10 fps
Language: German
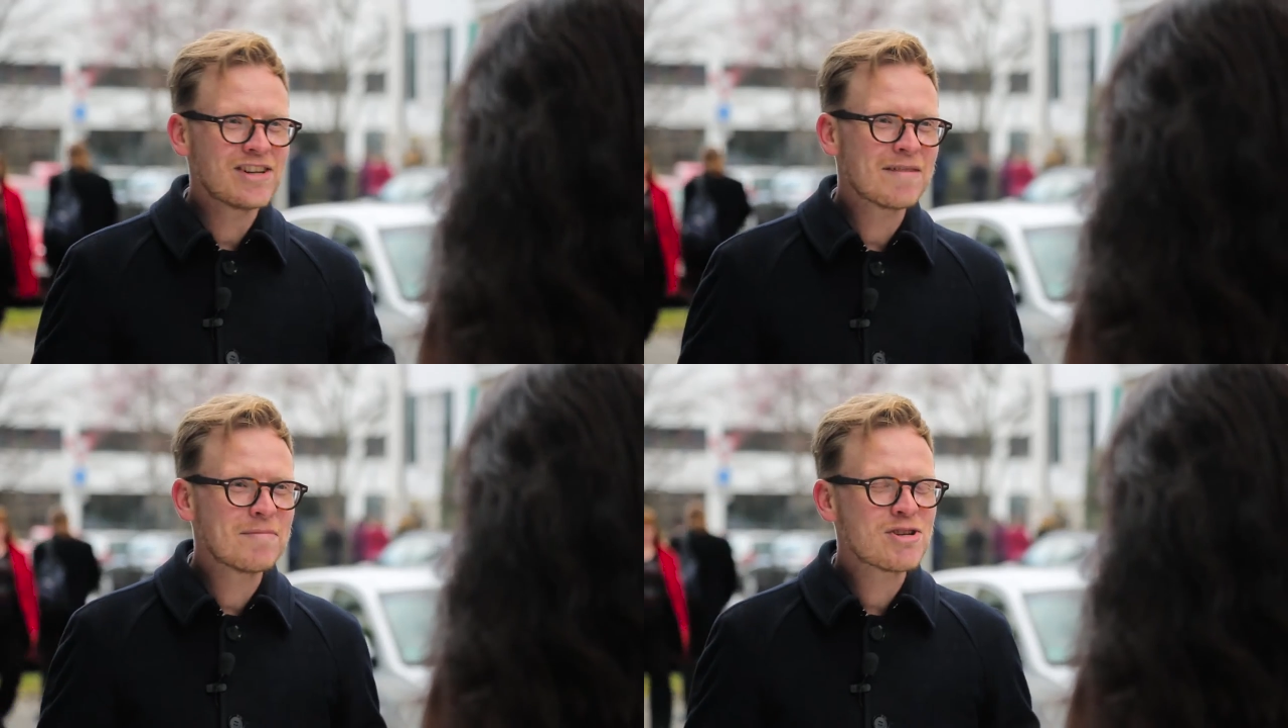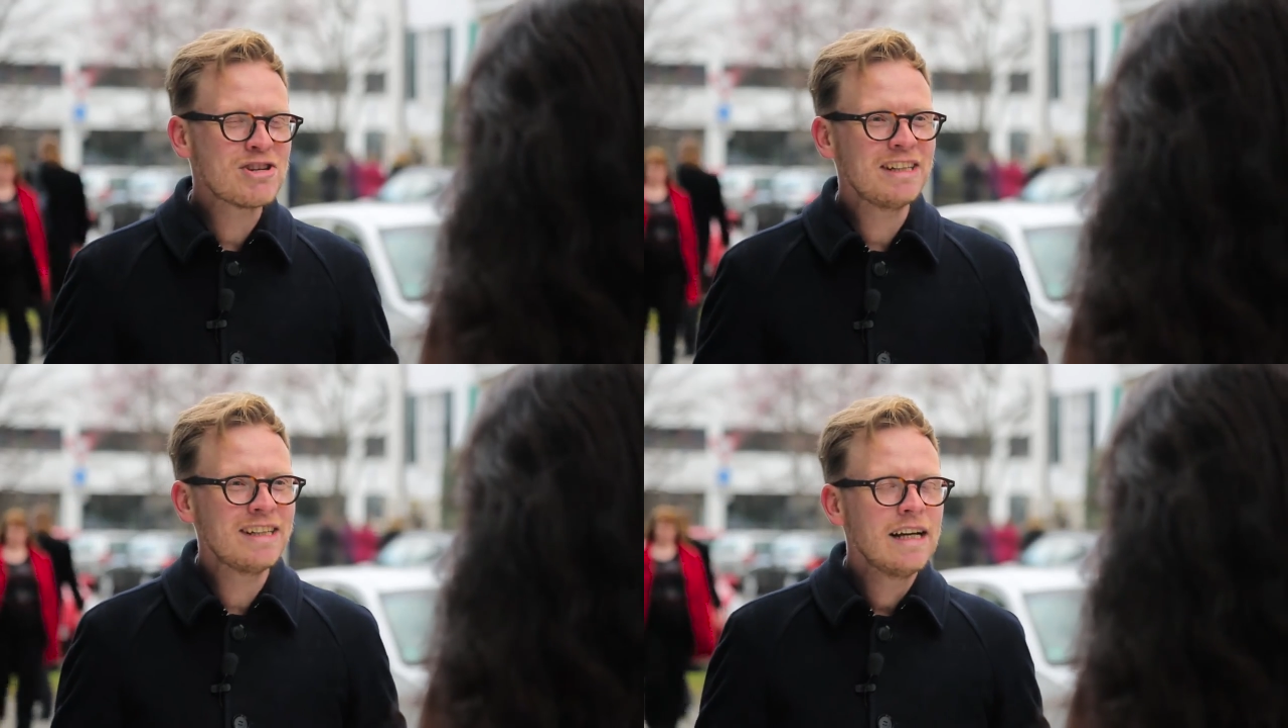
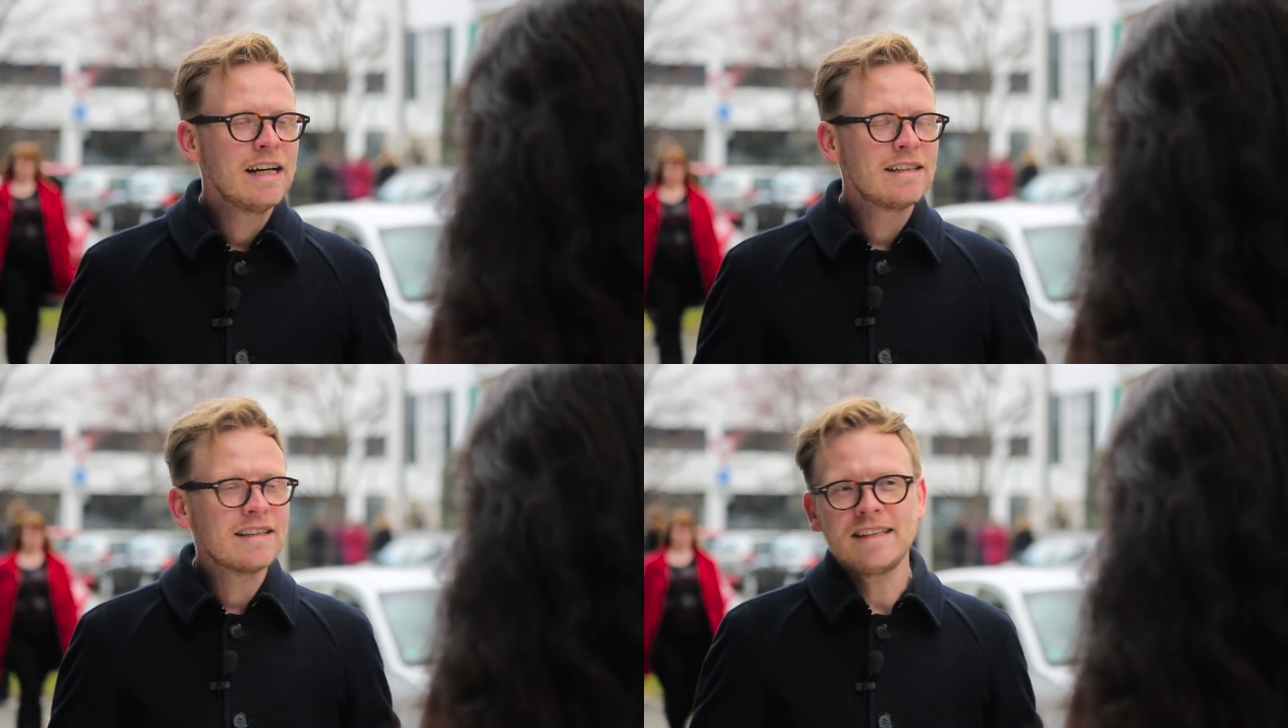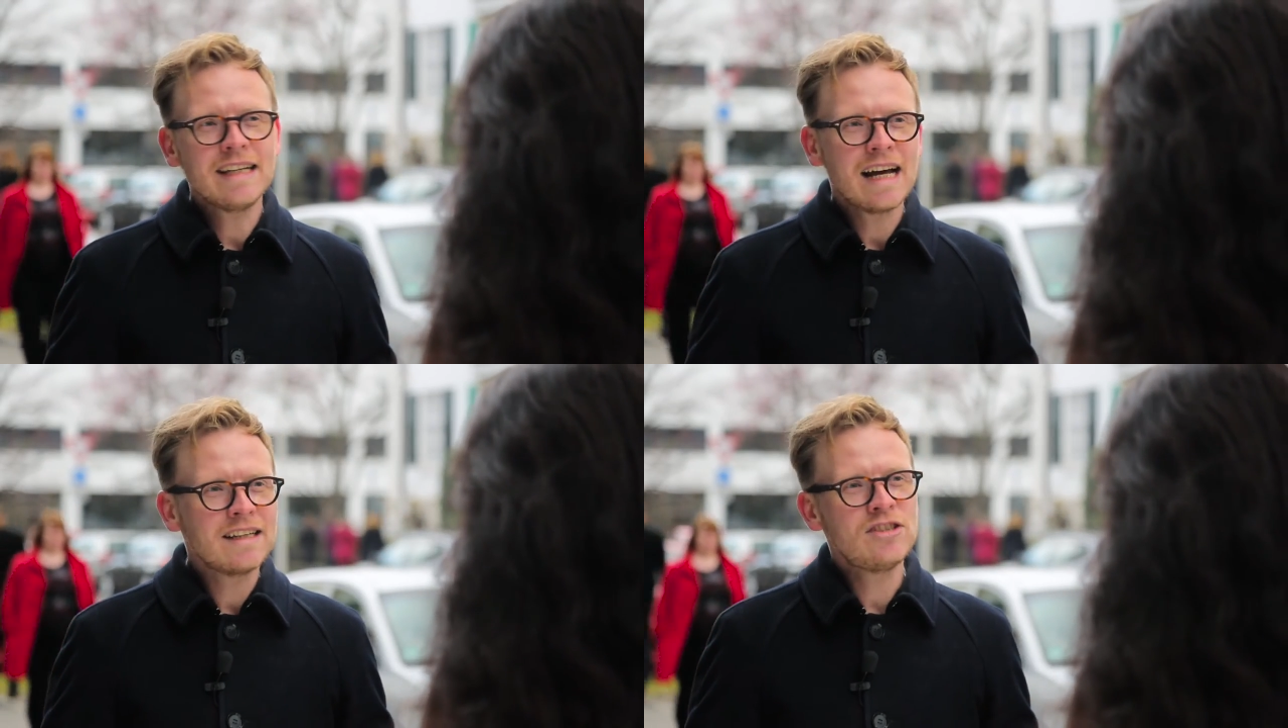Schachmaschine, dass
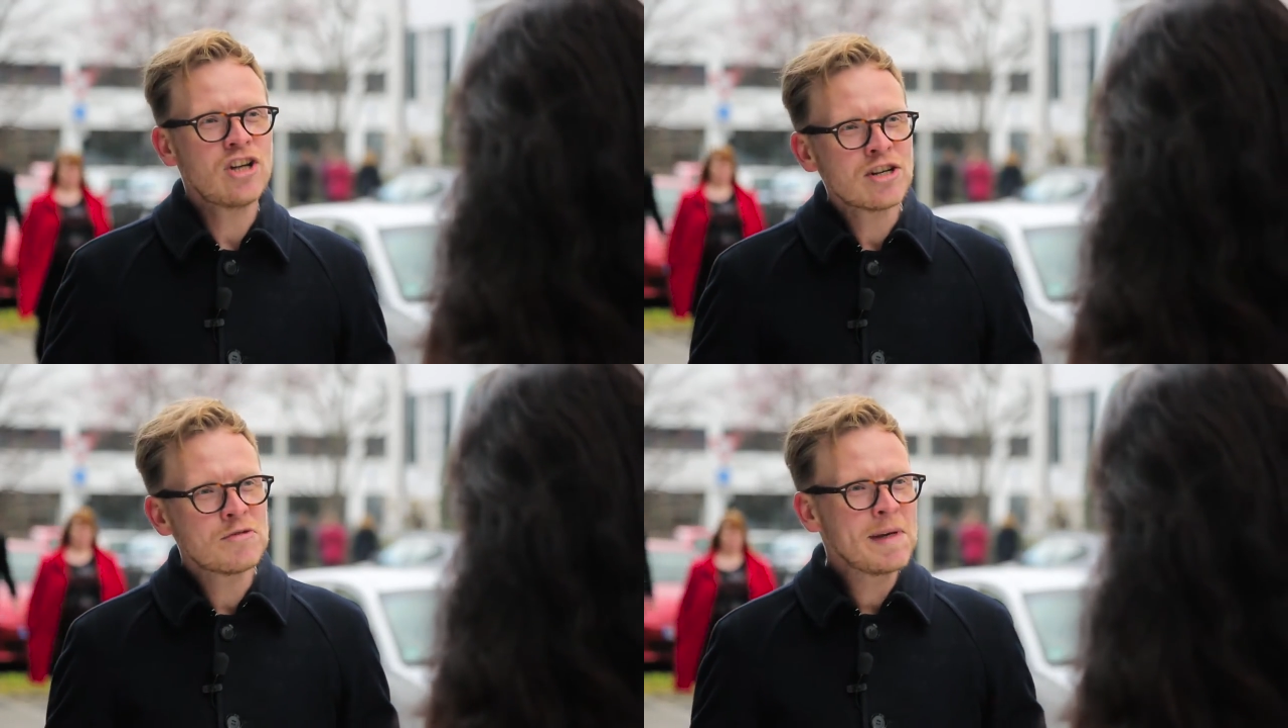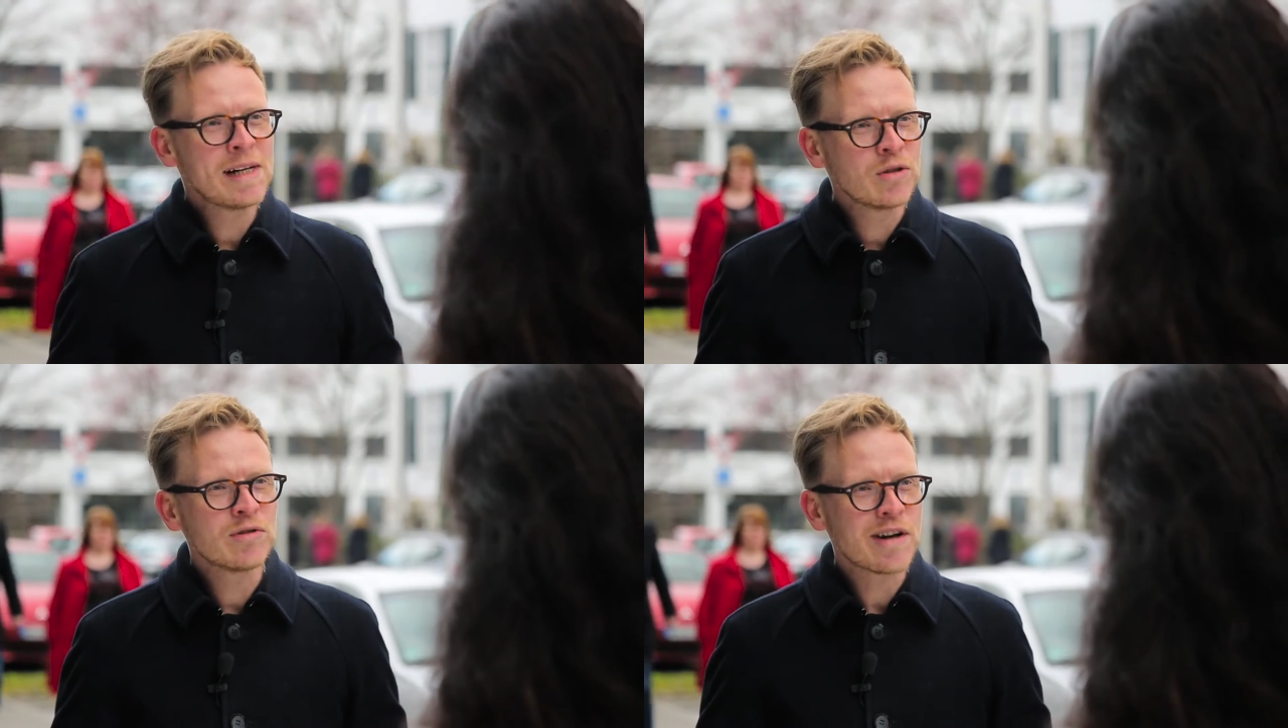die gar nicht Schach
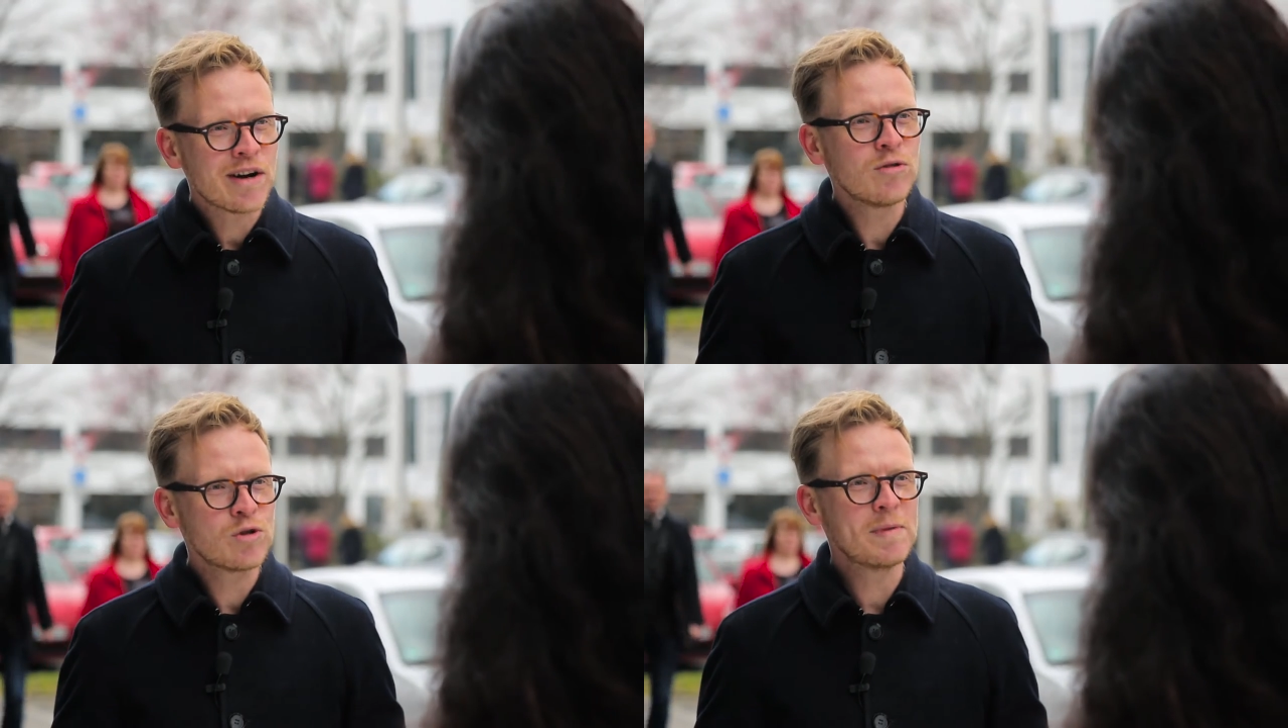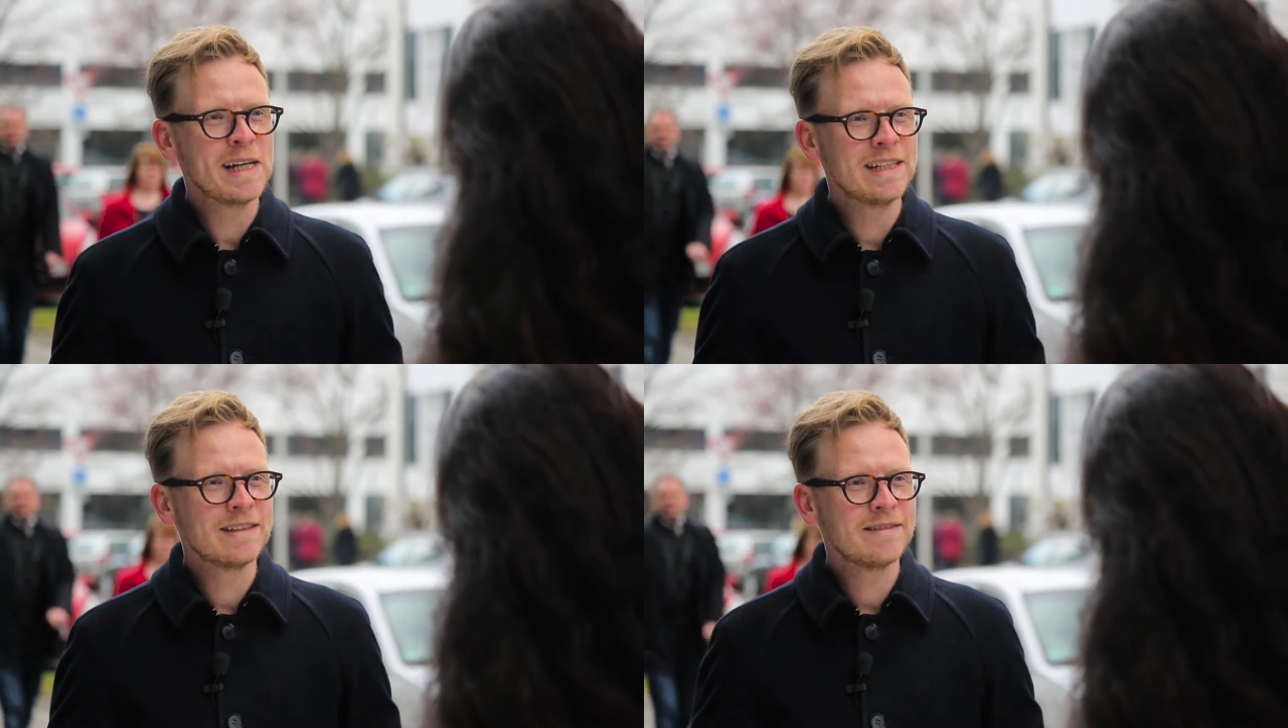spielen oder Go
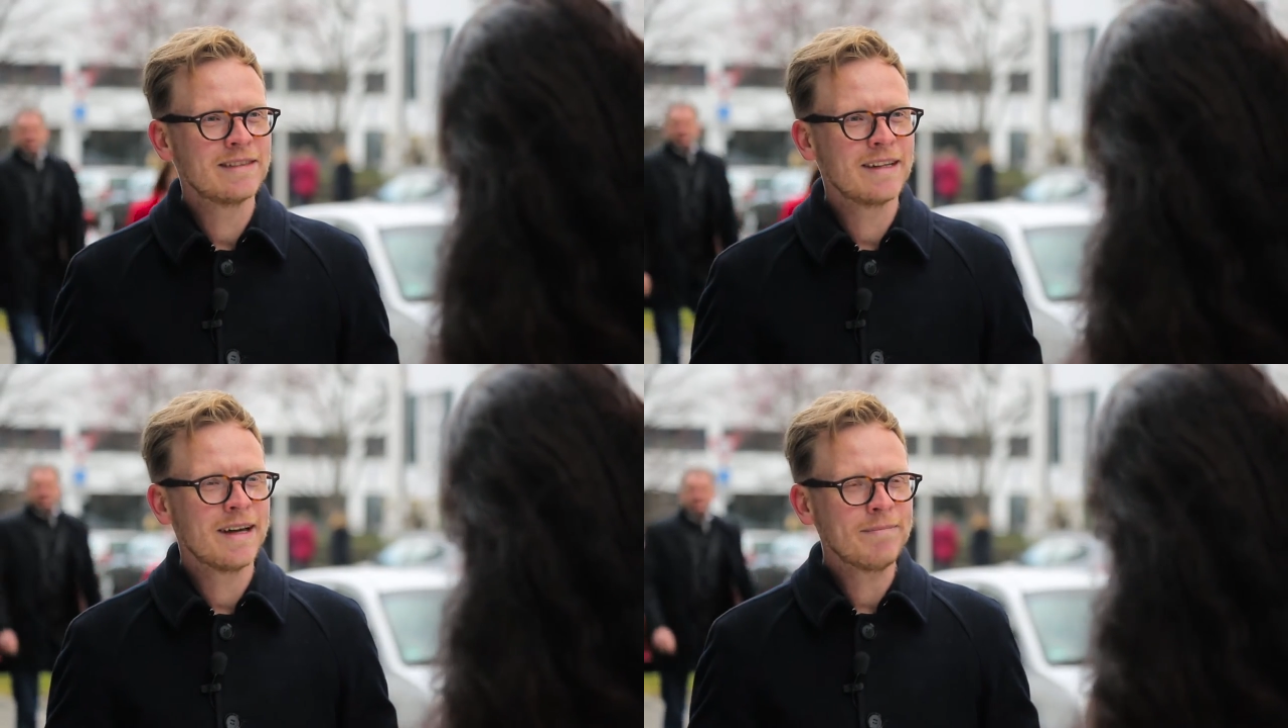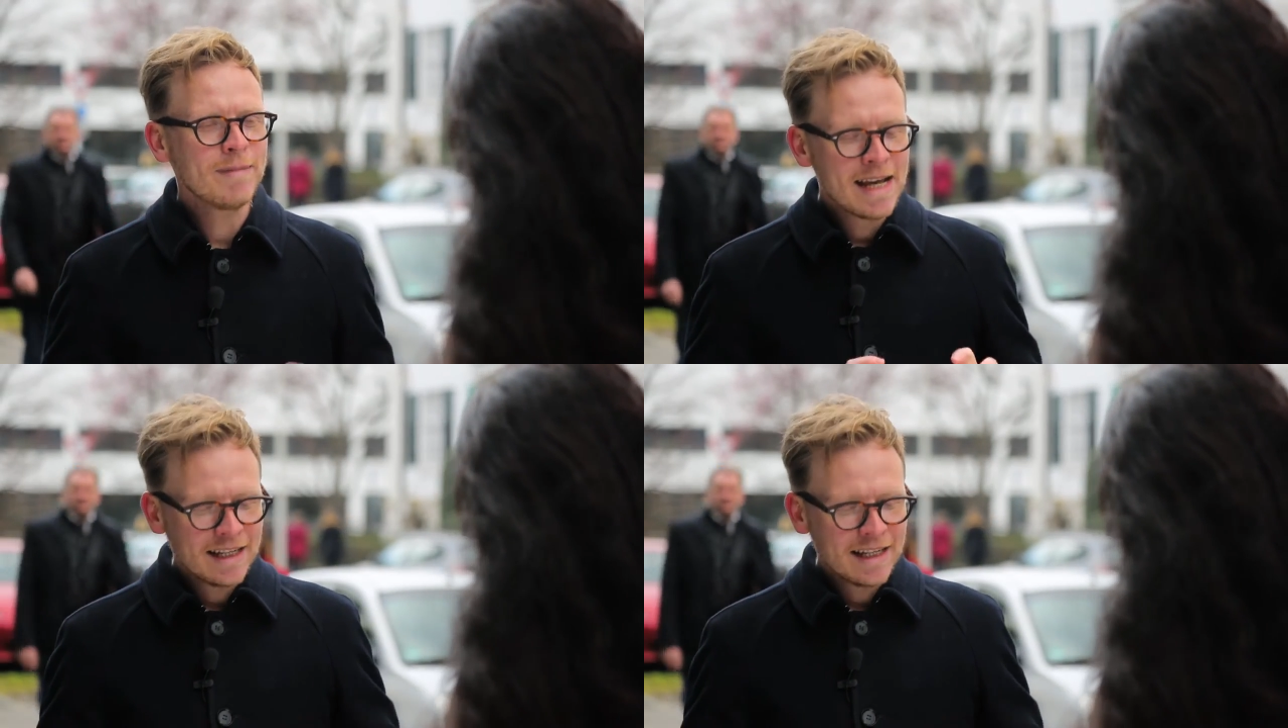spielen. Ja?